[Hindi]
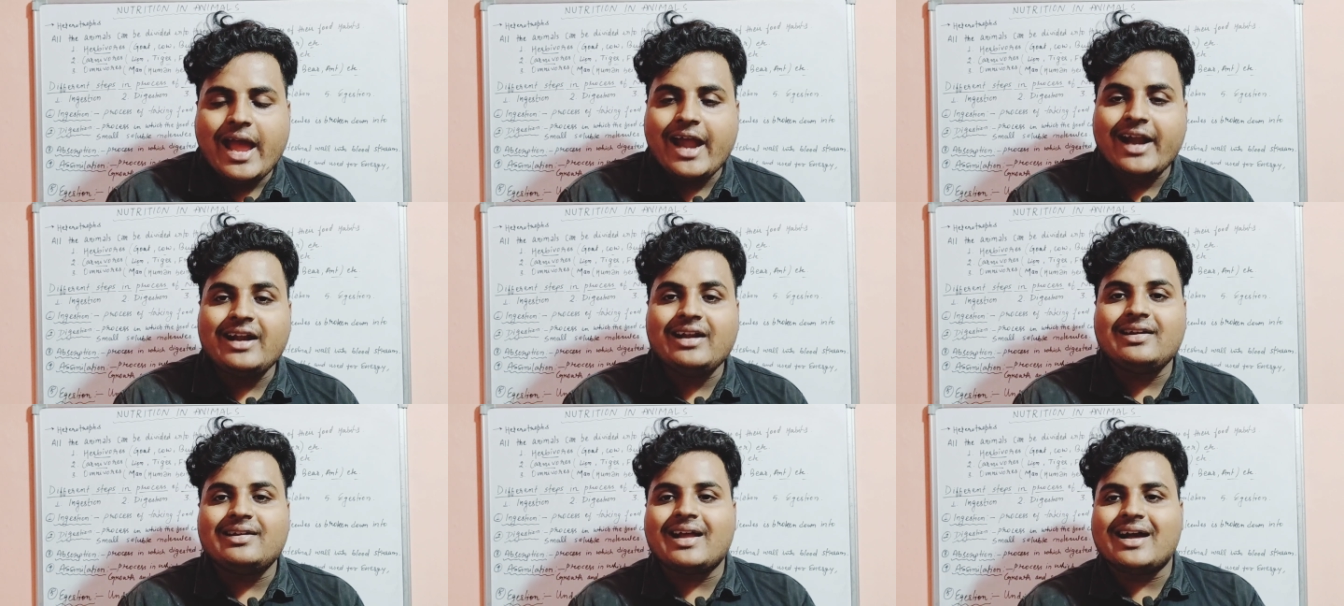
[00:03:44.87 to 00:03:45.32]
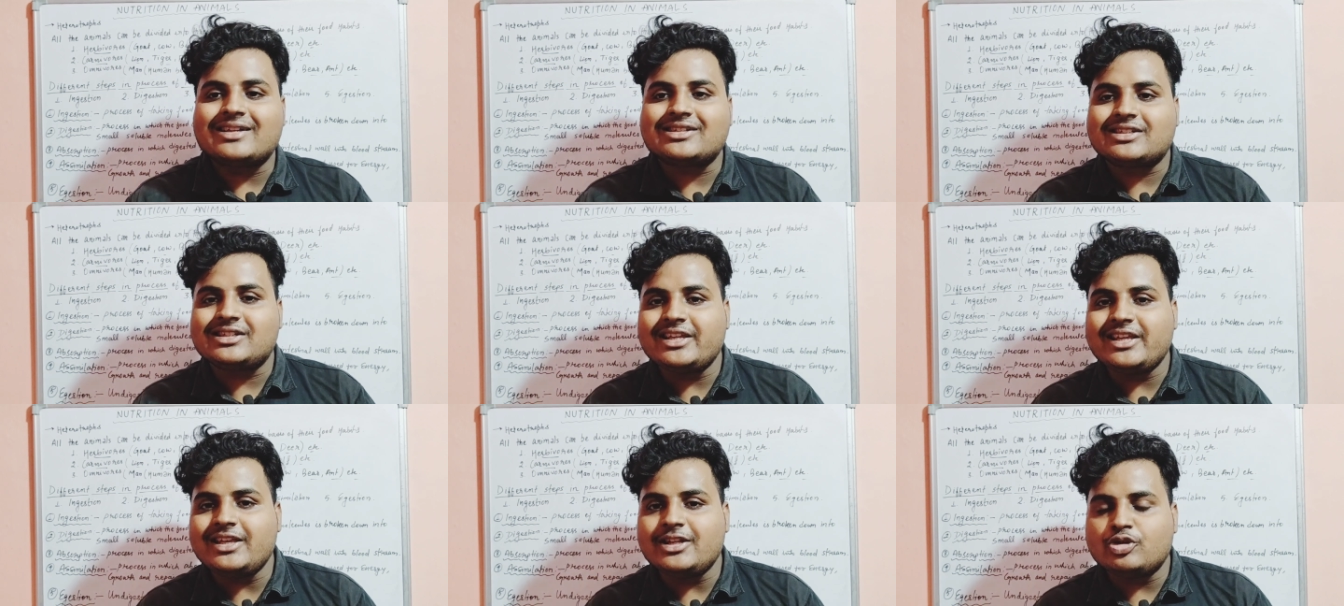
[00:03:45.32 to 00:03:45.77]
एंड
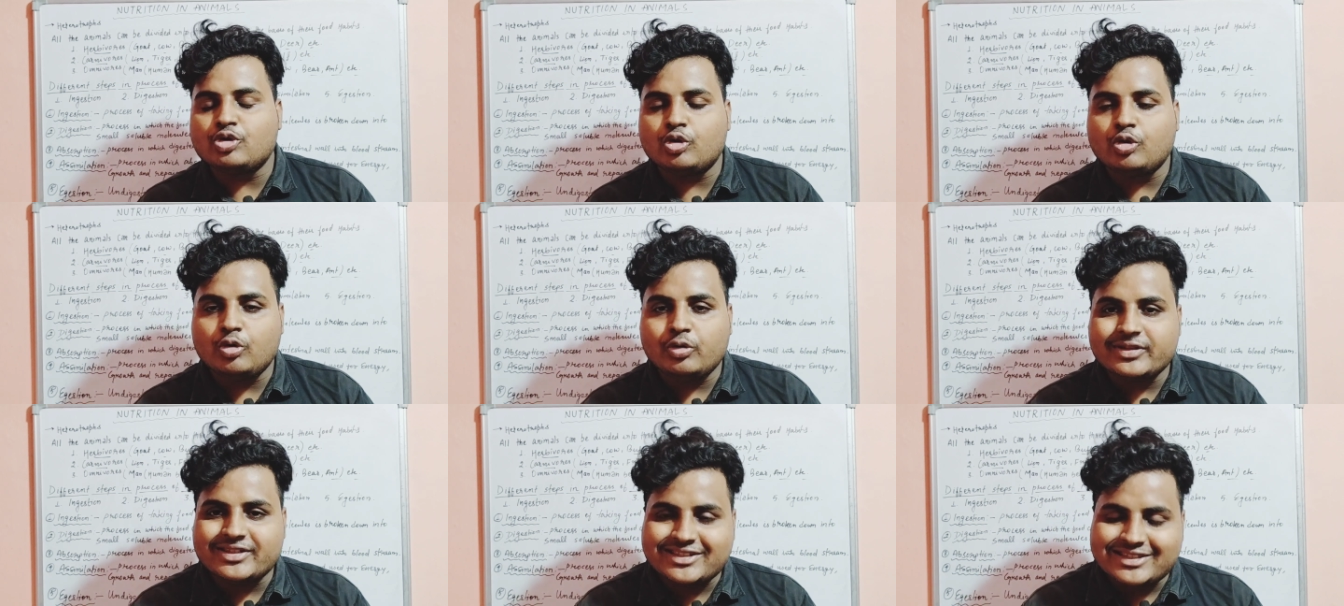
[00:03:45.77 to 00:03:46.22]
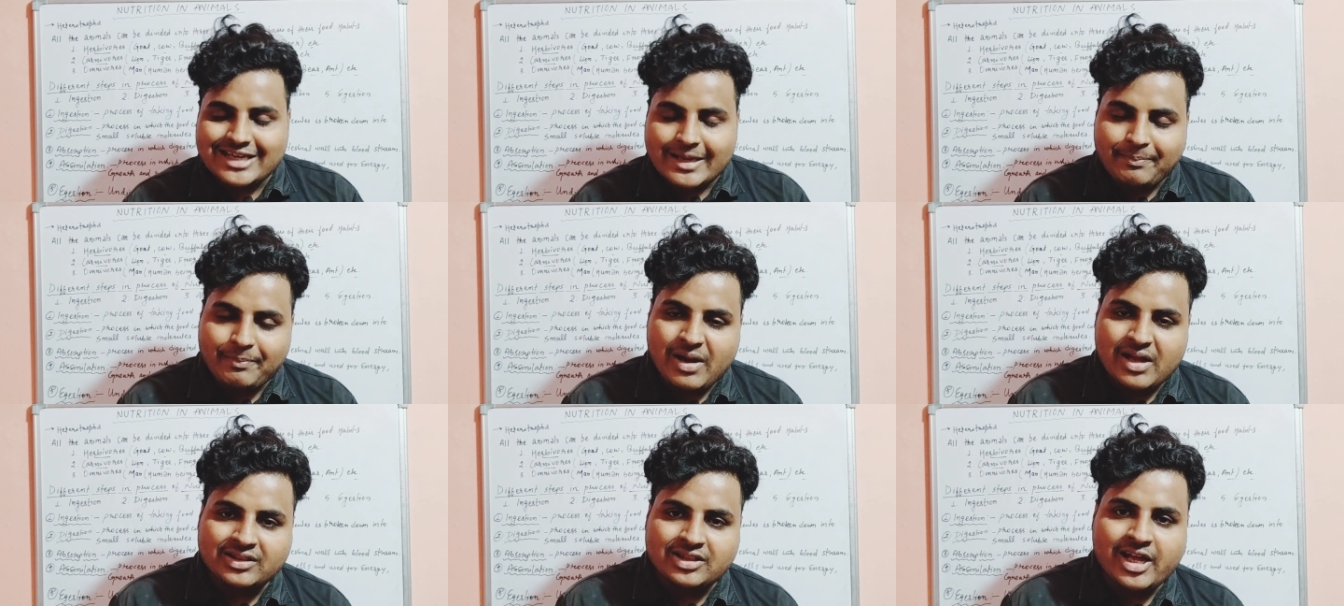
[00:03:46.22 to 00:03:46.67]
लास्टली जो
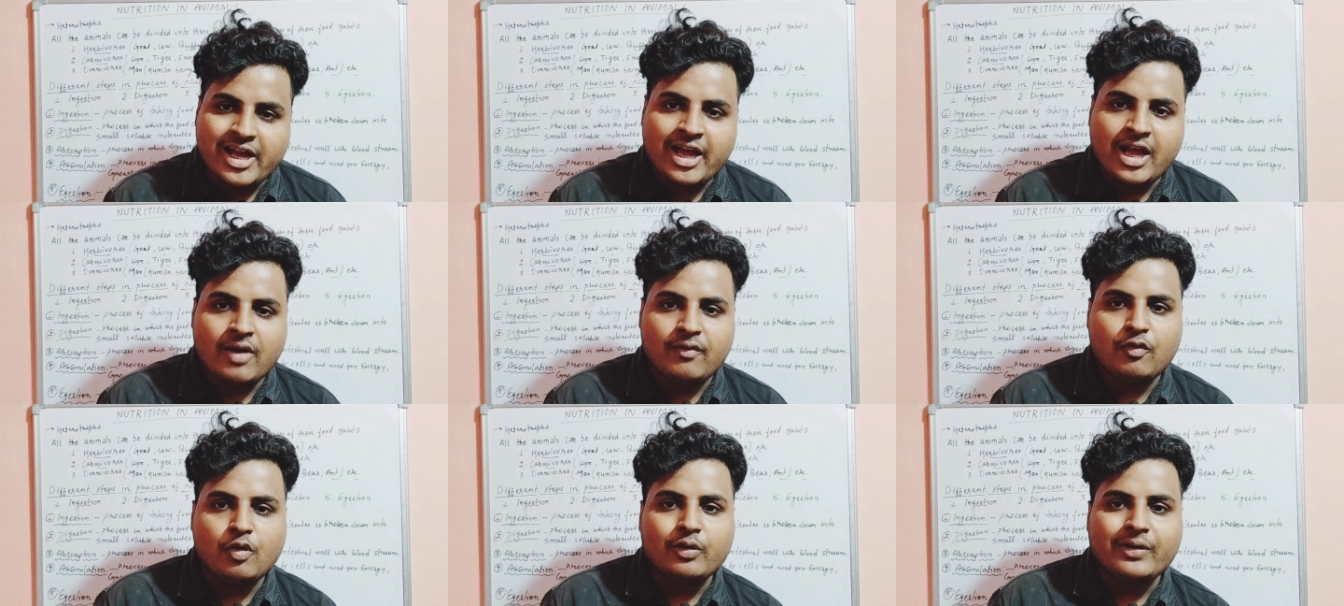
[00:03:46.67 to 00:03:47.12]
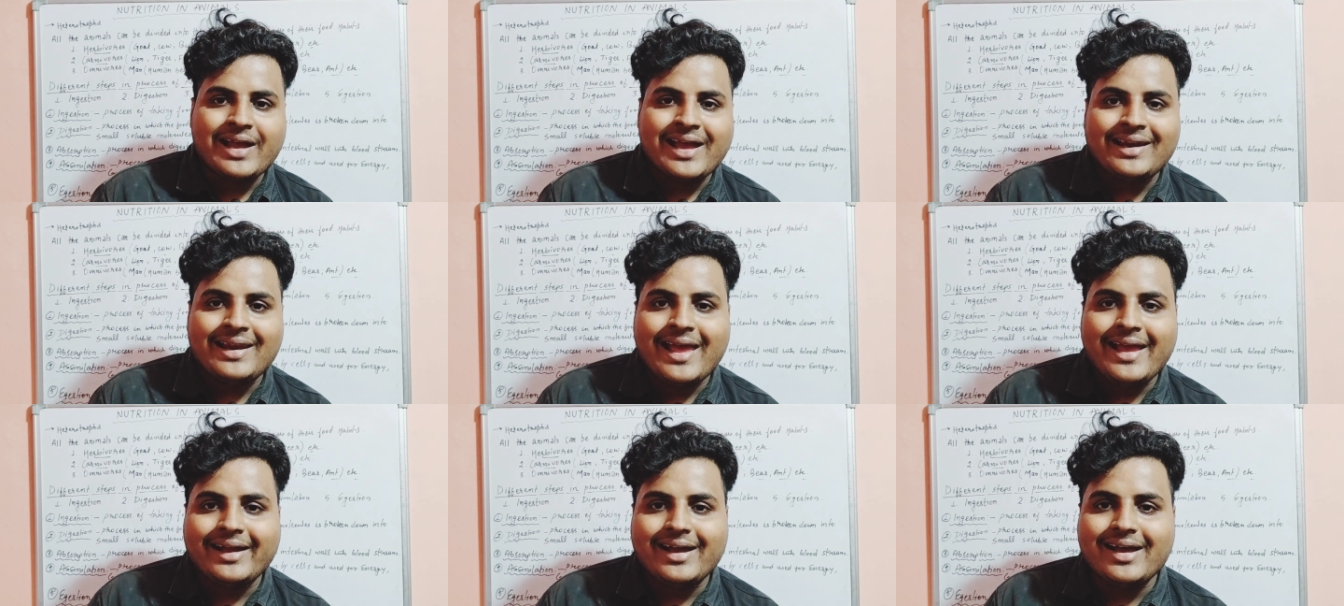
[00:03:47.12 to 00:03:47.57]
स्टेप आता है वो
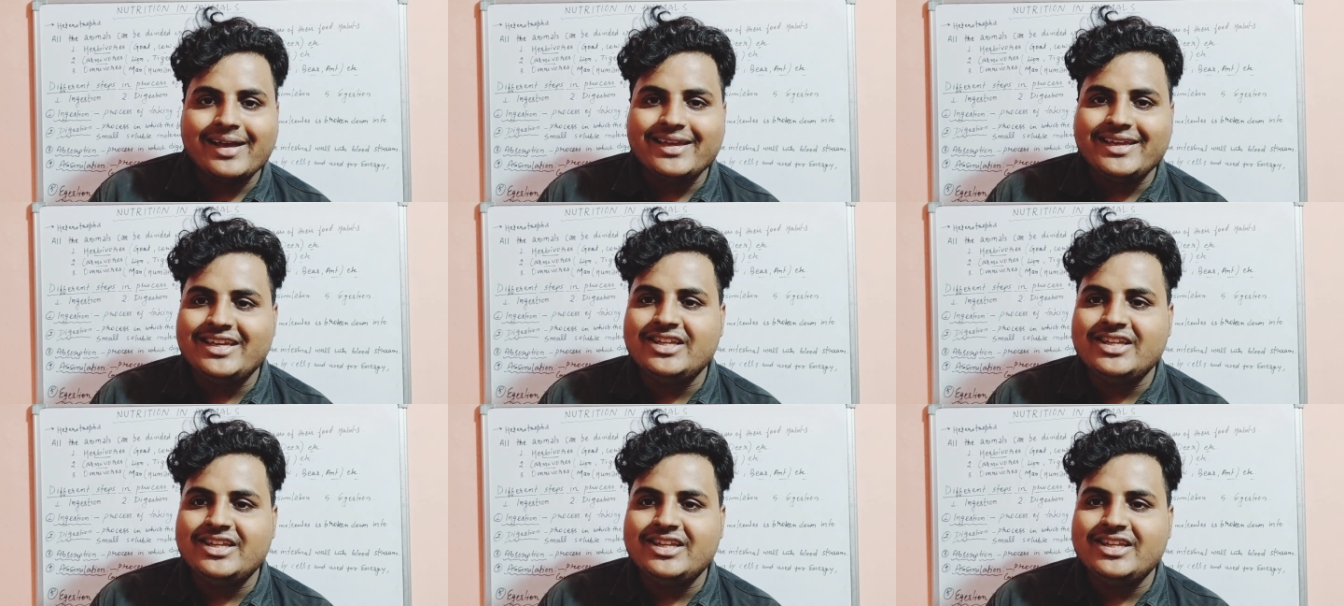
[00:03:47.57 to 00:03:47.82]
कहलाएगा